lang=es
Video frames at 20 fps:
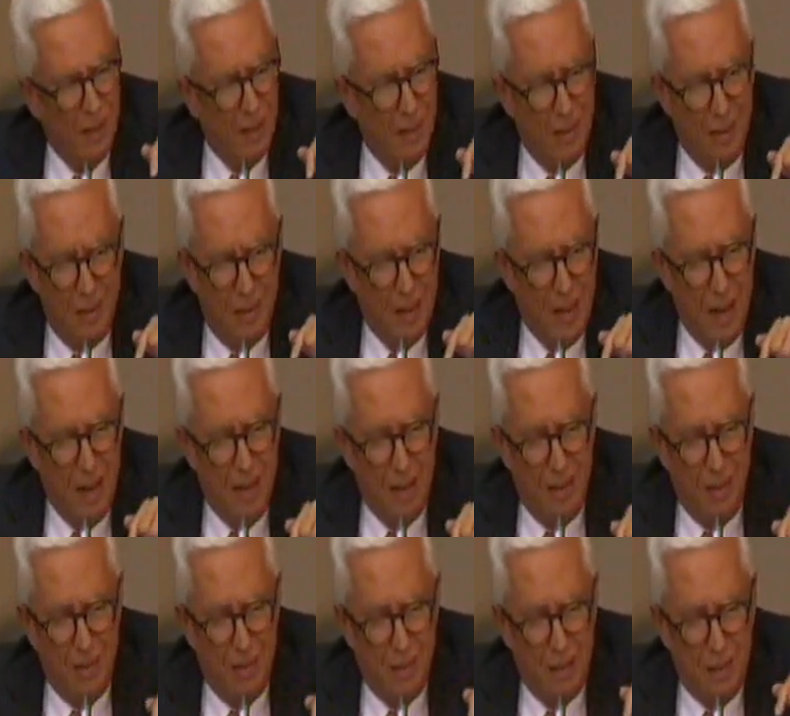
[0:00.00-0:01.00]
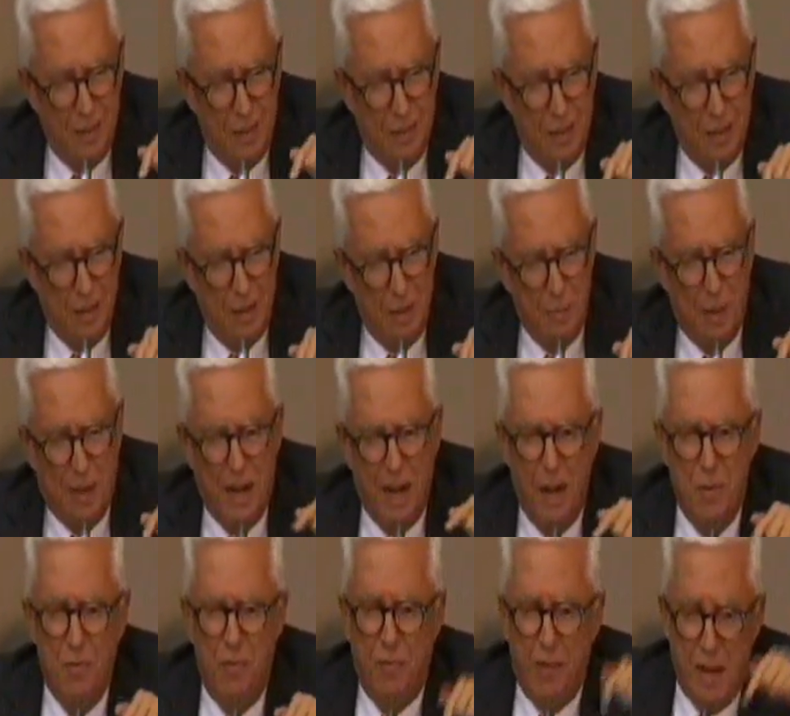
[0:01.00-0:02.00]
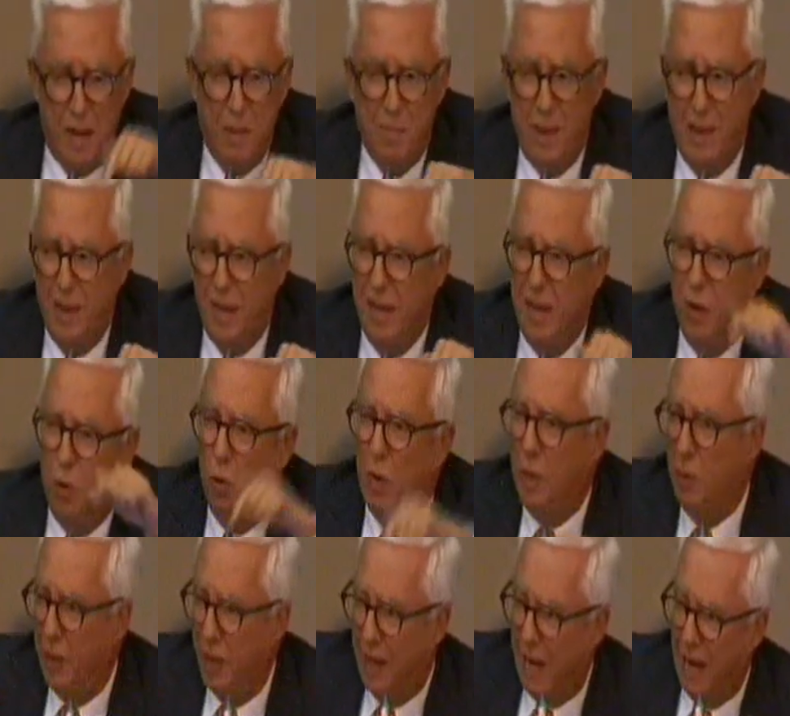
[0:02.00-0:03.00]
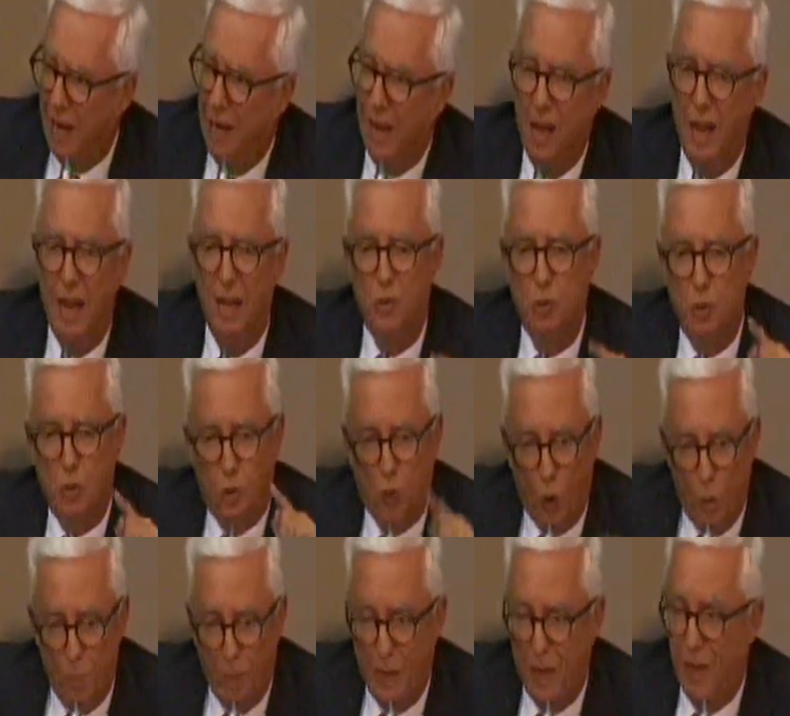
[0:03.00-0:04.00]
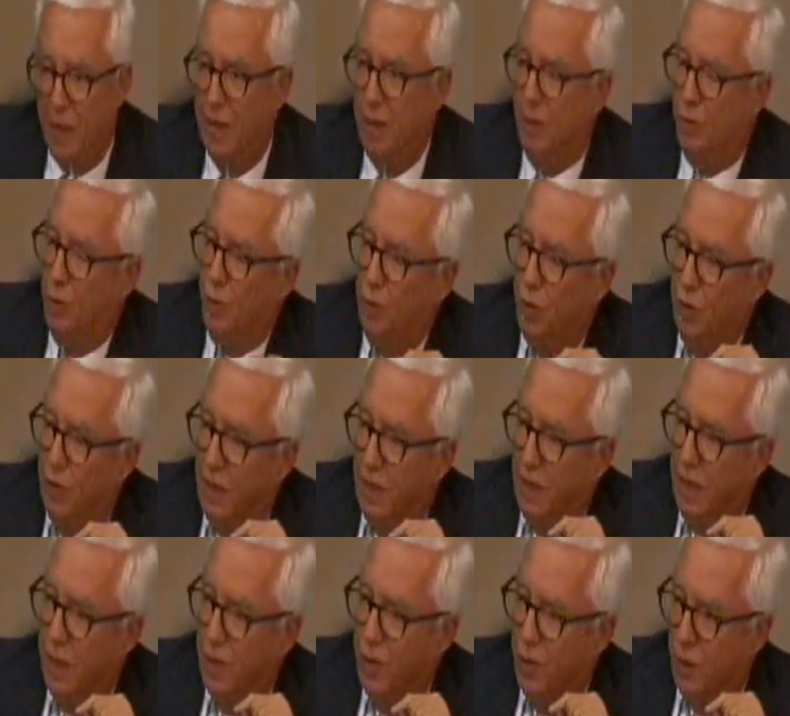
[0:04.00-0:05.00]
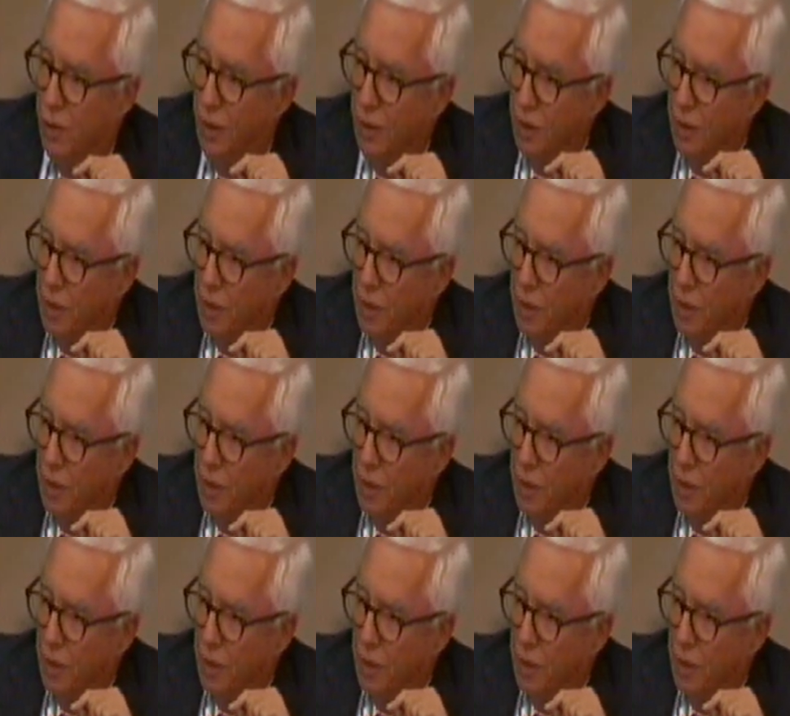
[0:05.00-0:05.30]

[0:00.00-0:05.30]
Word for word: eh, eh, eh, de, de manera enferma de neoliberal, estúpida incluso diría yo,